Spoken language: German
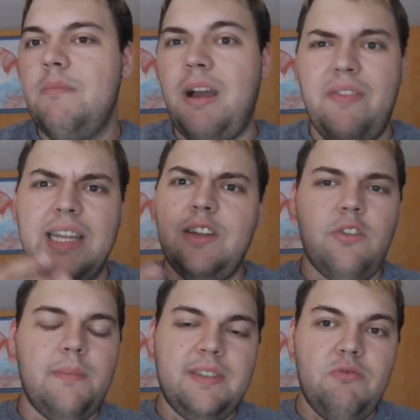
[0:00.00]
Mal vielleicht auch
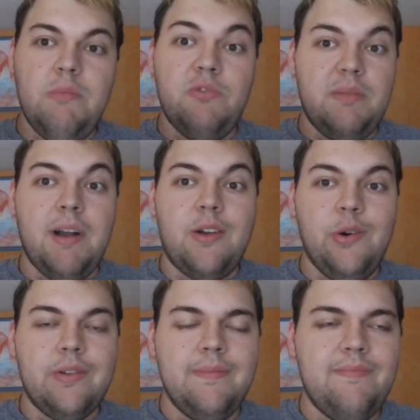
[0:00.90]
noch im Stream, muss ich mal
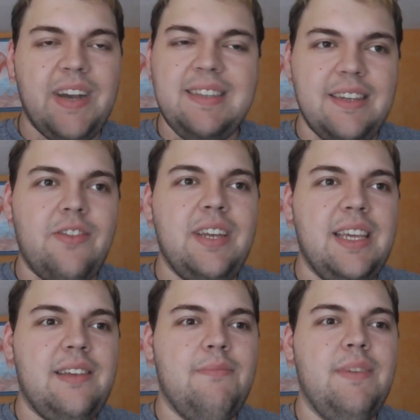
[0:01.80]
gucken. Weiß ich noch
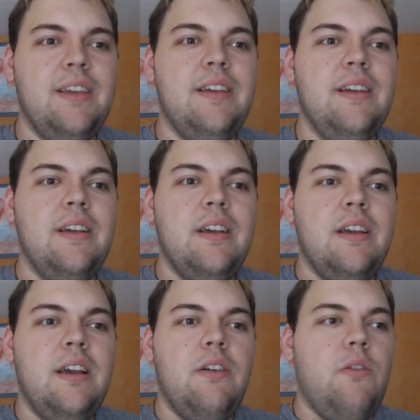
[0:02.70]
nicht.
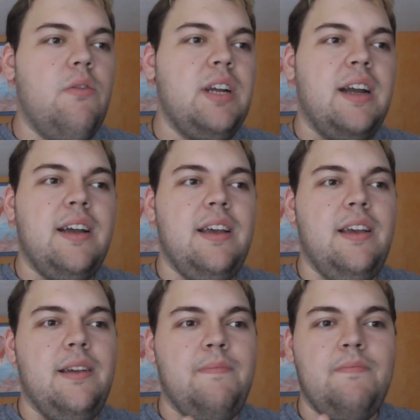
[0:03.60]

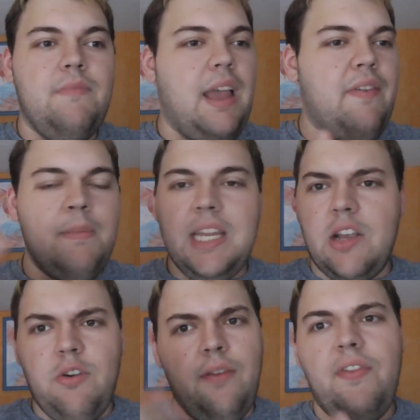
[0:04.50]
Oder äh, einfach mit der
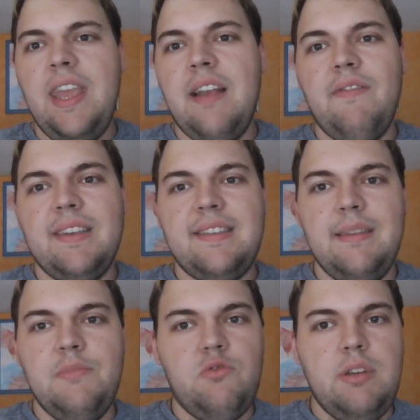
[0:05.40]
Konfi irgendwas
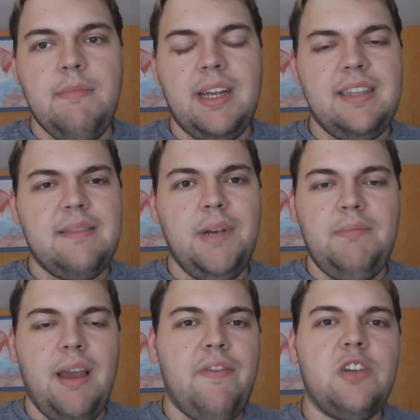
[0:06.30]
im Stream machen. Das macht
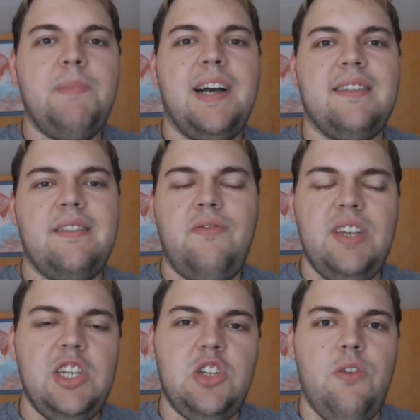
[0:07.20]
mir einfach Spaß. Das
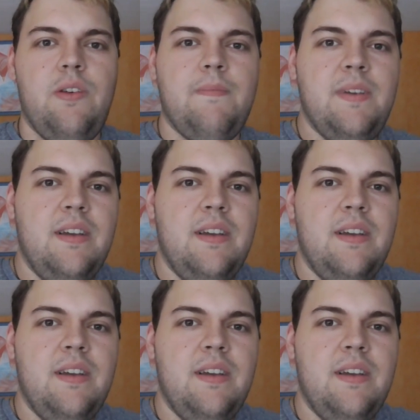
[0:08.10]
finde ich schön.